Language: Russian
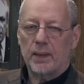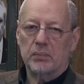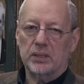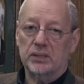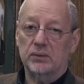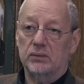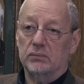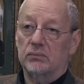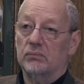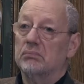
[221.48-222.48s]
Прошло,
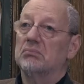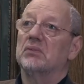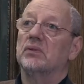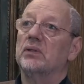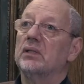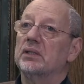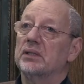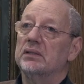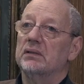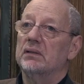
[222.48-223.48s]
ну, я даже
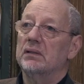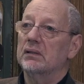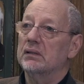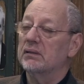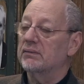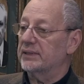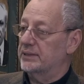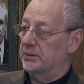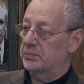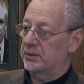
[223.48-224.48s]
не знаю, лет, наверное,
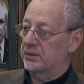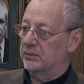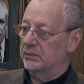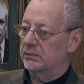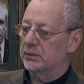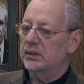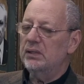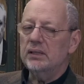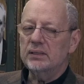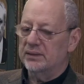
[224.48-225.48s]
20 прошло. И
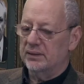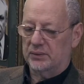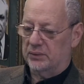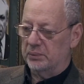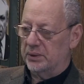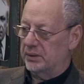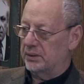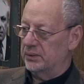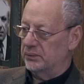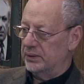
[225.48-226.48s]
я не знаю, что меня
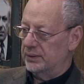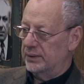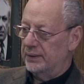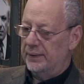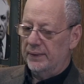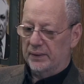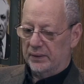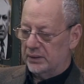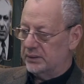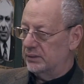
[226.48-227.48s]
толкнуло.
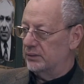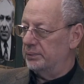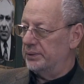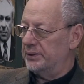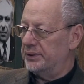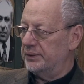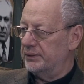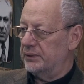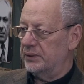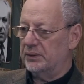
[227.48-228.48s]
Я стал ее
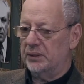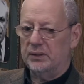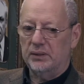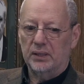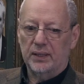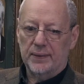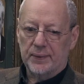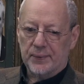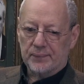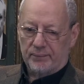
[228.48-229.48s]
перечитывать и, и
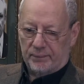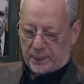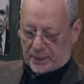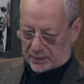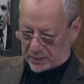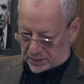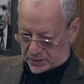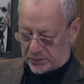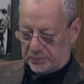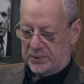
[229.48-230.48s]
дал
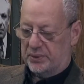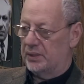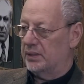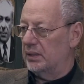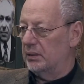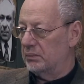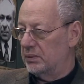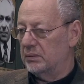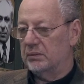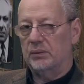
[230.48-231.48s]
еще почитать
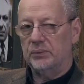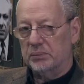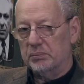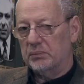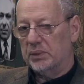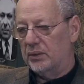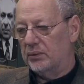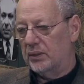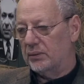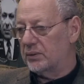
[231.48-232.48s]
каким-то людям,
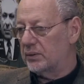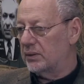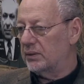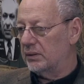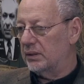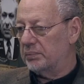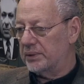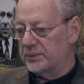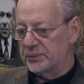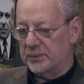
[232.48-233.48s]
мнению которых я
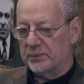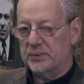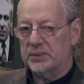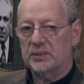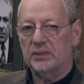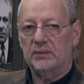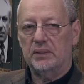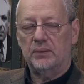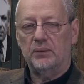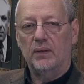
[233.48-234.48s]
прислушиваюсь и
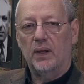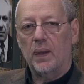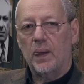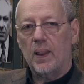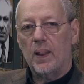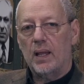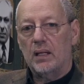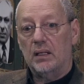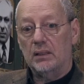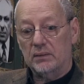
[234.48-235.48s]
доверяю.
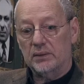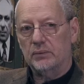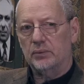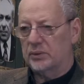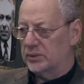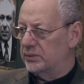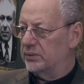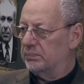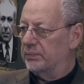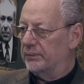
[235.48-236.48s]
И они говорят, ну так что,
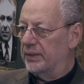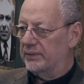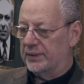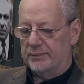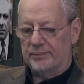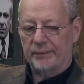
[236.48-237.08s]
давай.